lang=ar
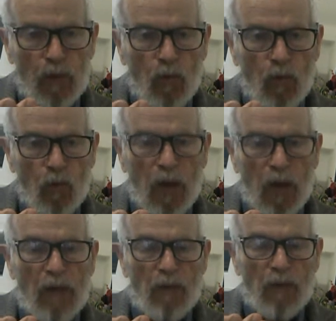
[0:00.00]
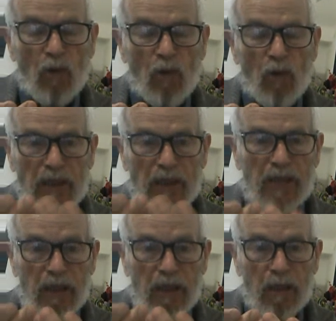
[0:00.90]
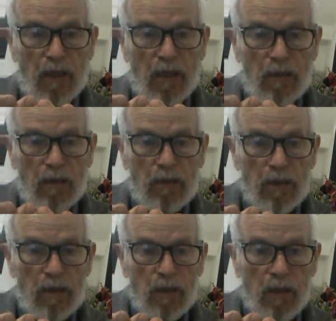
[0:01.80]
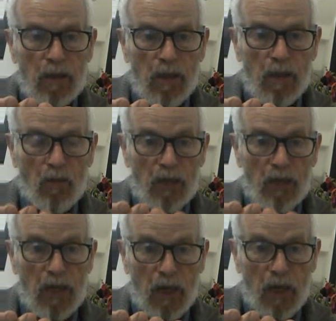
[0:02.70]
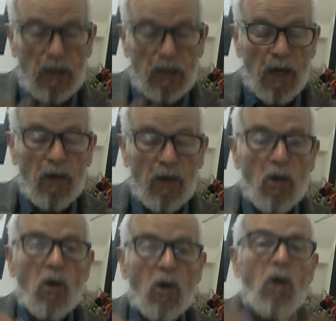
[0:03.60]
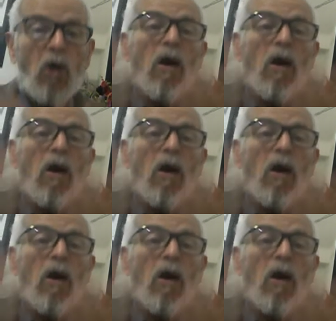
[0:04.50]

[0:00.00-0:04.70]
ولا في المقابل زاد آه، المعضلة خطرا هو